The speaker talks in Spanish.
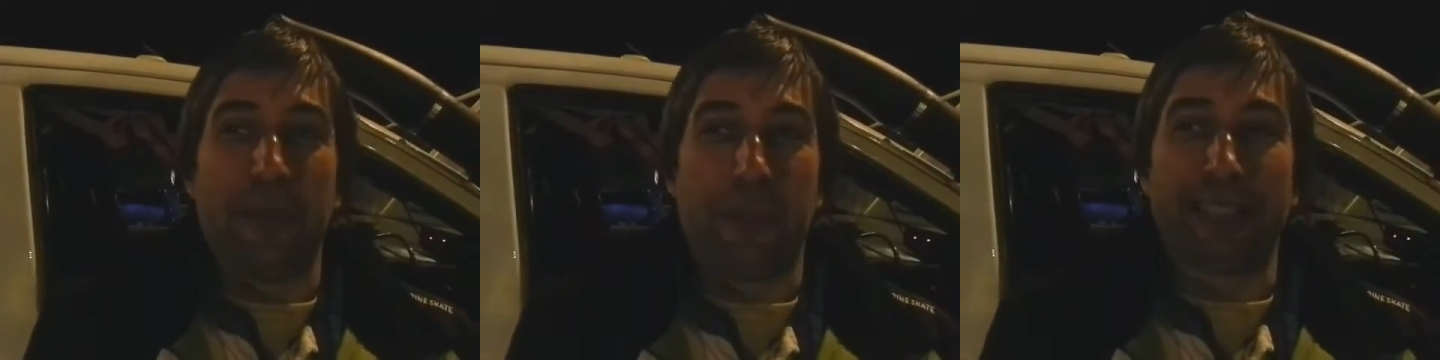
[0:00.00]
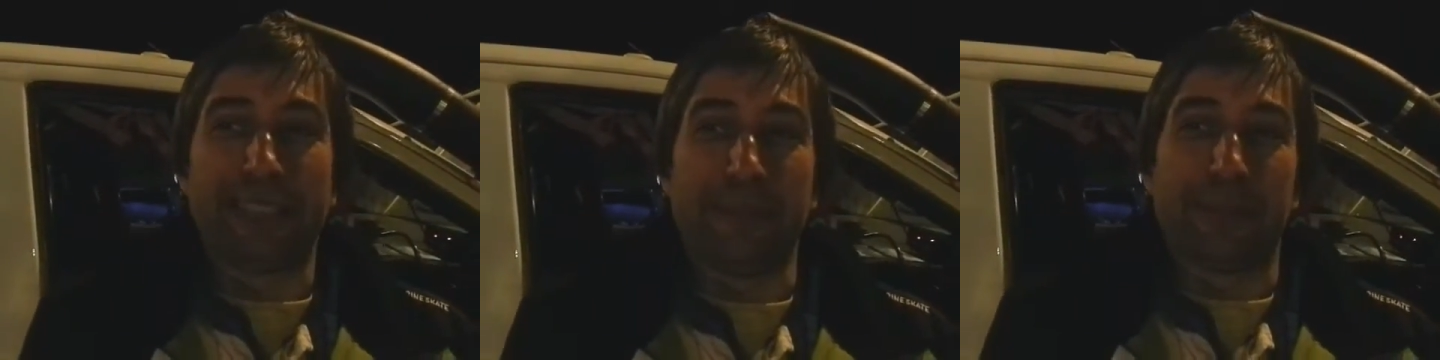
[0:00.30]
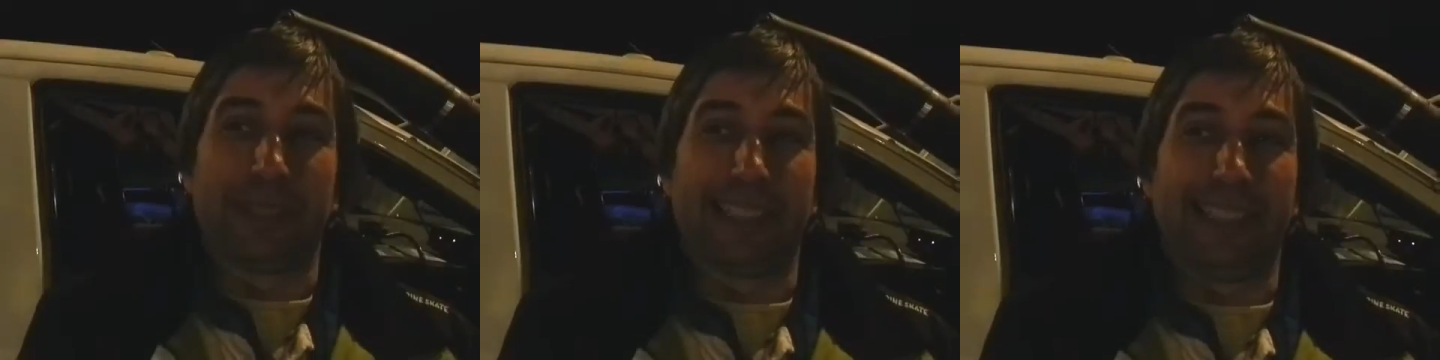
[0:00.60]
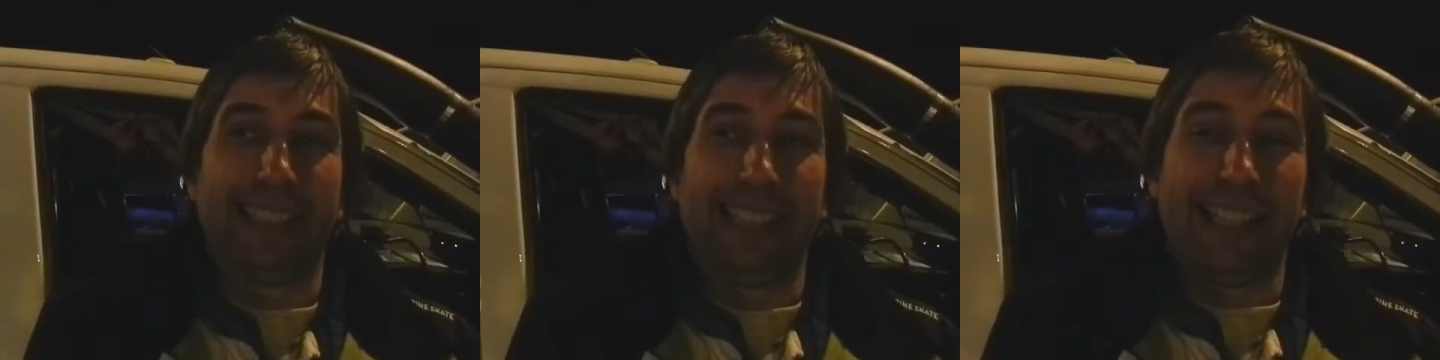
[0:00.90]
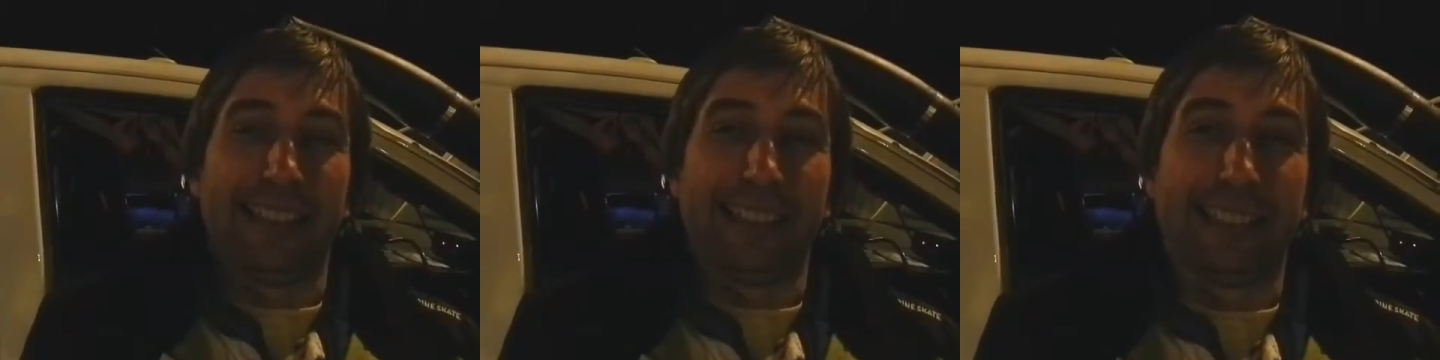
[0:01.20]
pesa porque
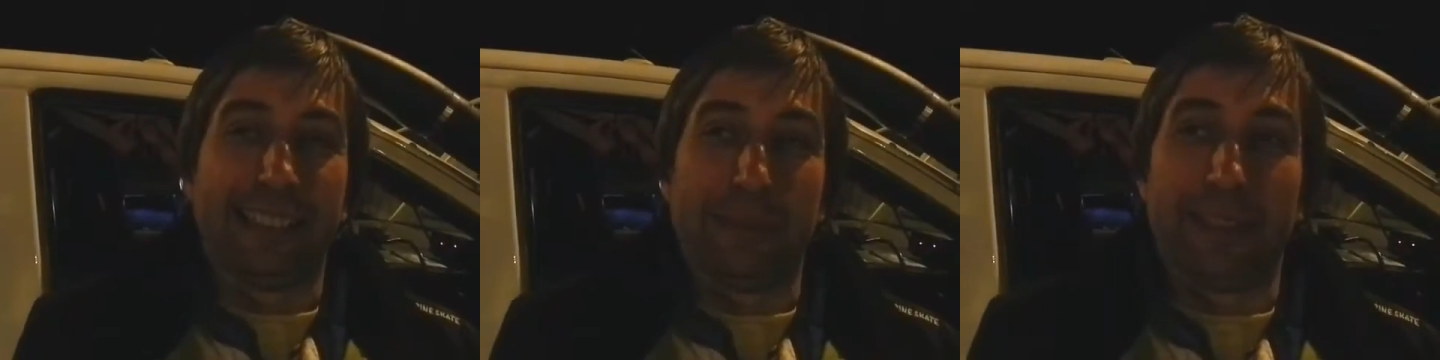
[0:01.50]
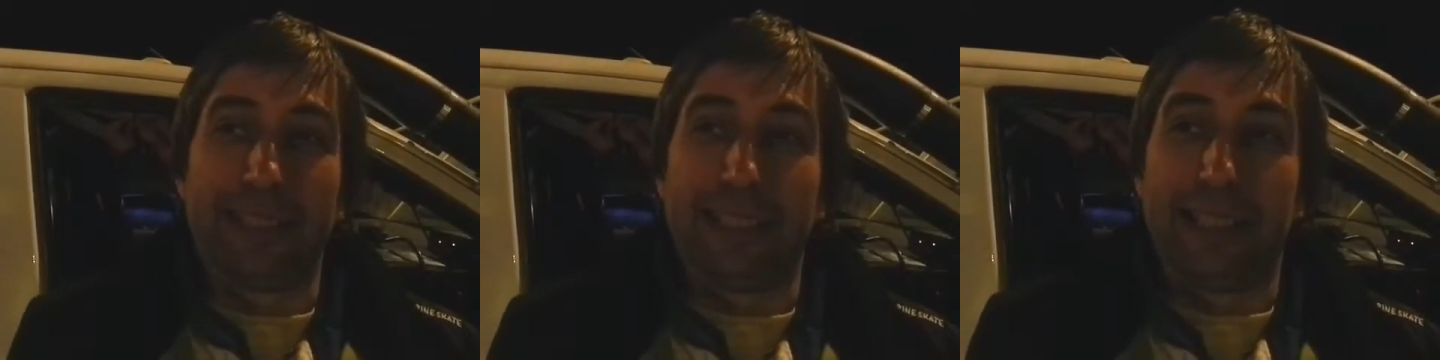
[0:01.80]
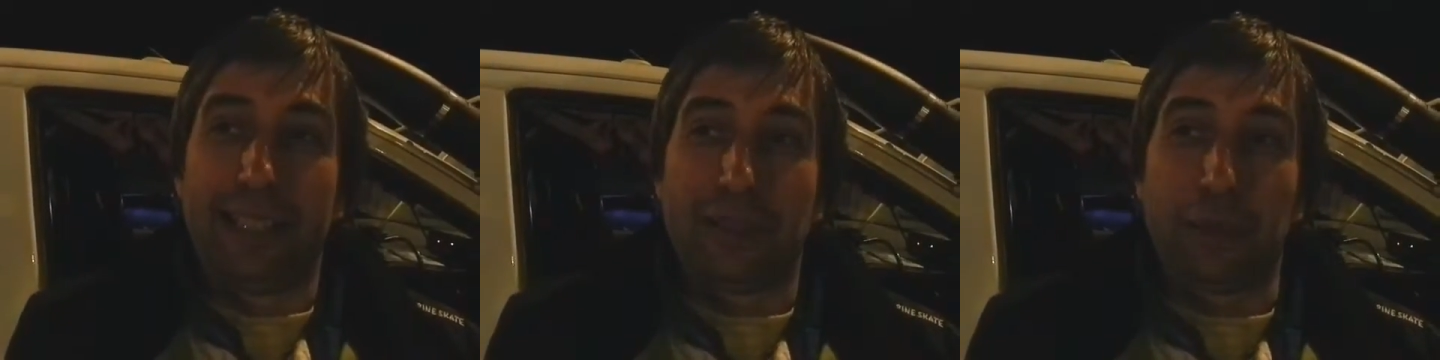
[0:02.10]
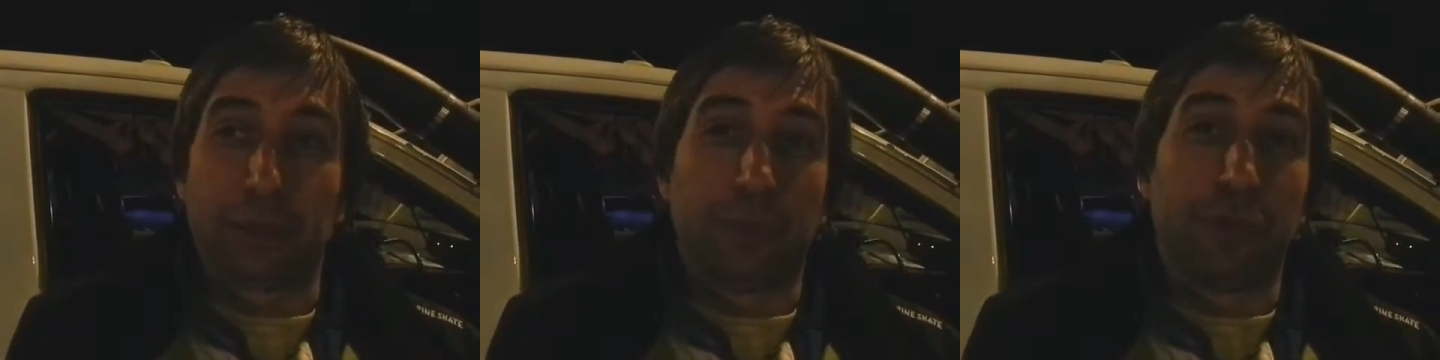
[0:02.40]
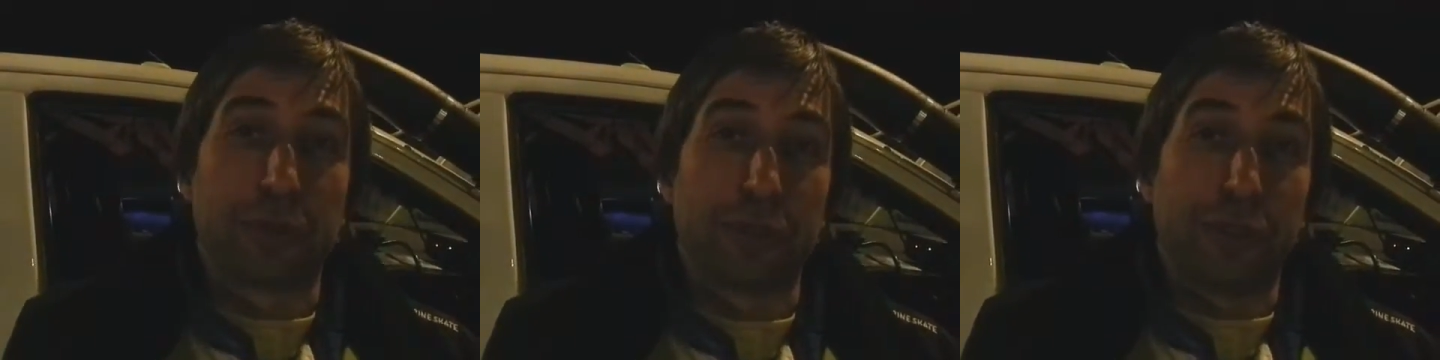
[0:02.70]
evidentemente costó
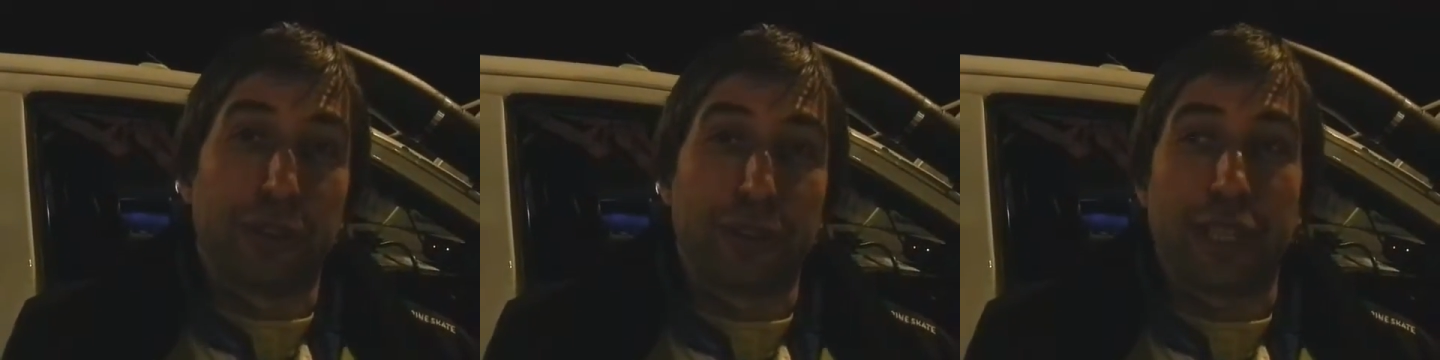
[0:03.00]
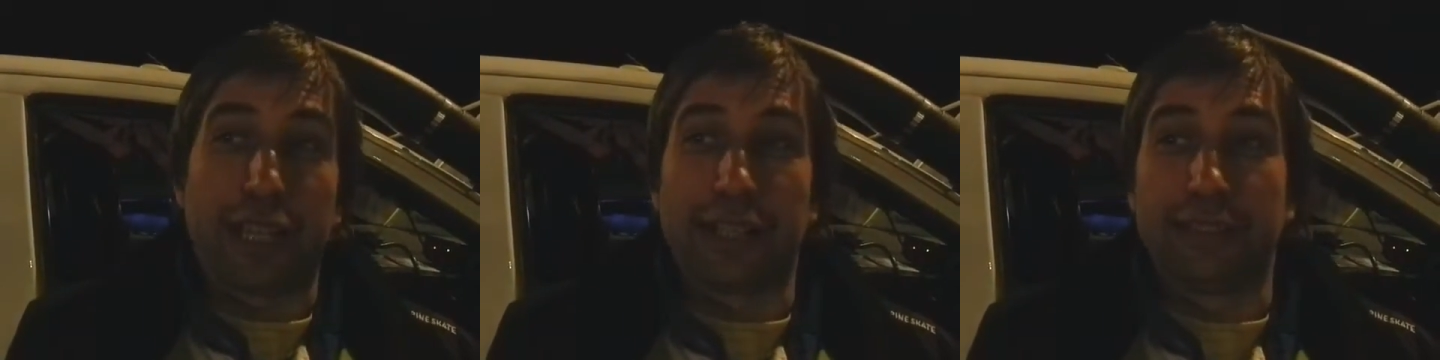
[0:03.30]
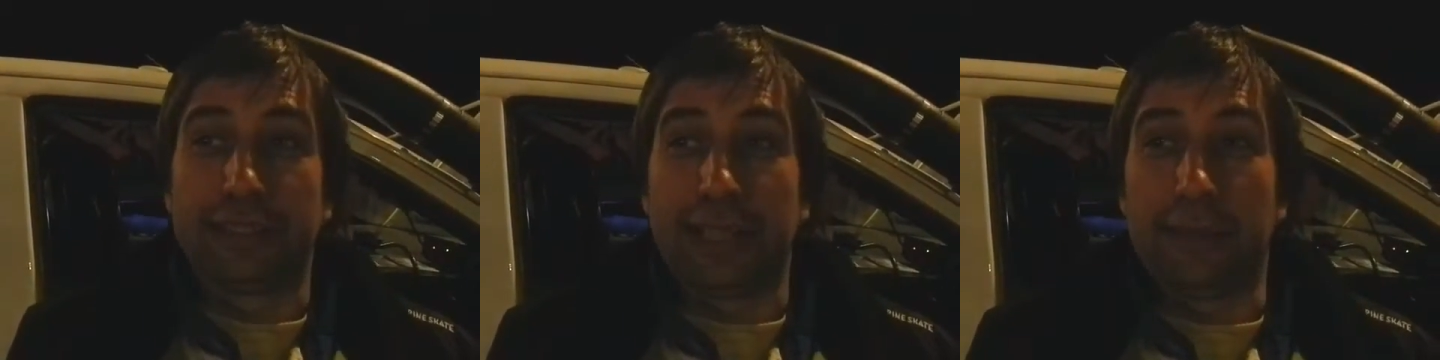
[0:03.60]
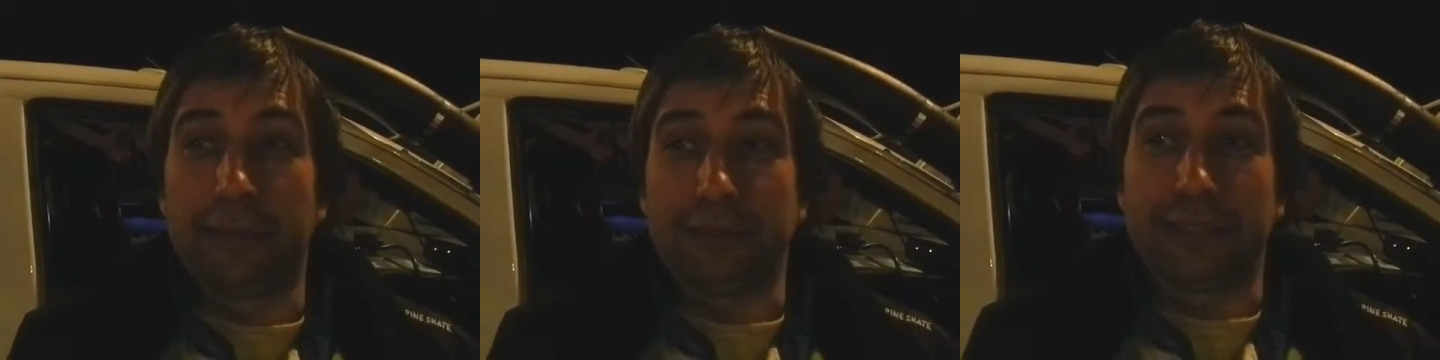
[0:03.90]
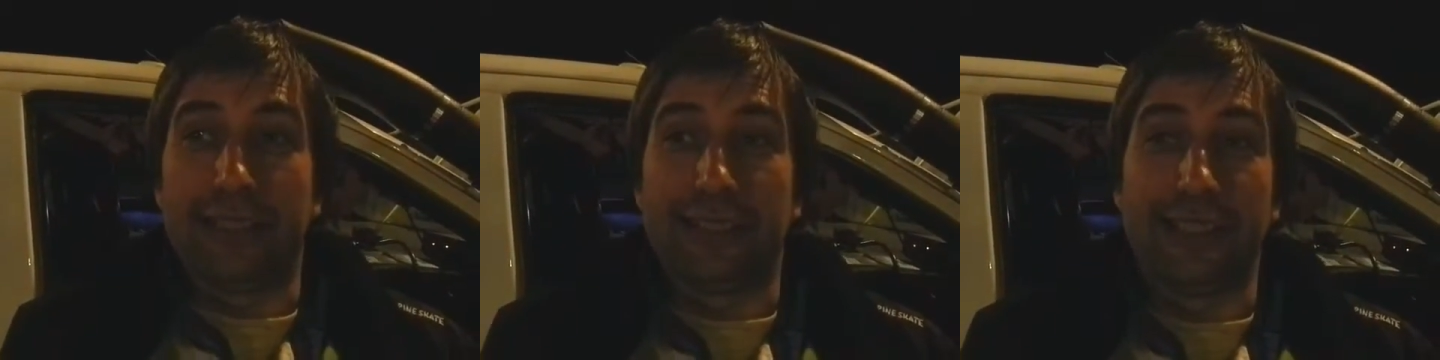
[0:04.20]
mucho llegar a donde estamos
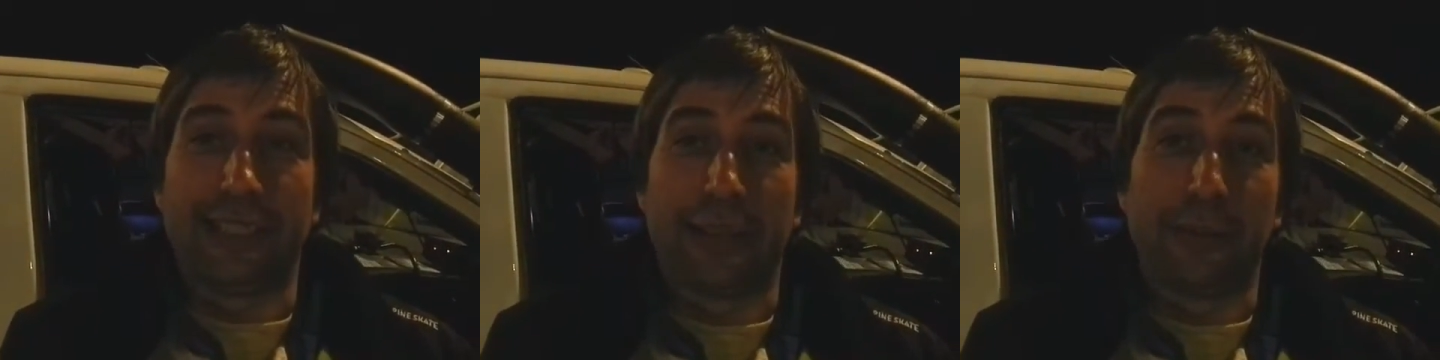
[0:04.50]
y ahora hay que